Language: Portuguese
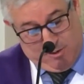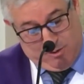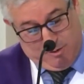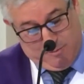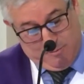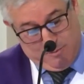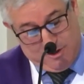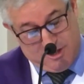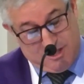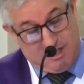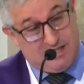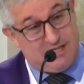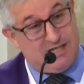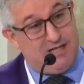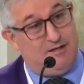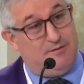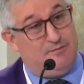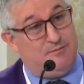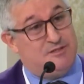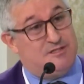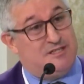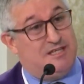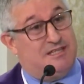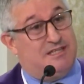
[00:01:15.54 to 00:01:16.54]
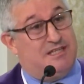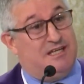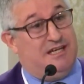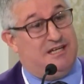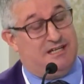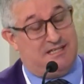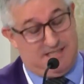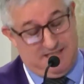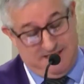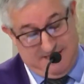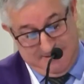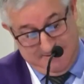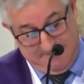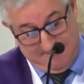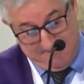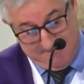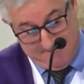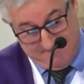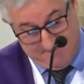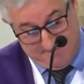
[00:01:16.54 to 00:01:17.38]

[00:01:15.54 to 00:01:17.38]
Como chegamos até aqui?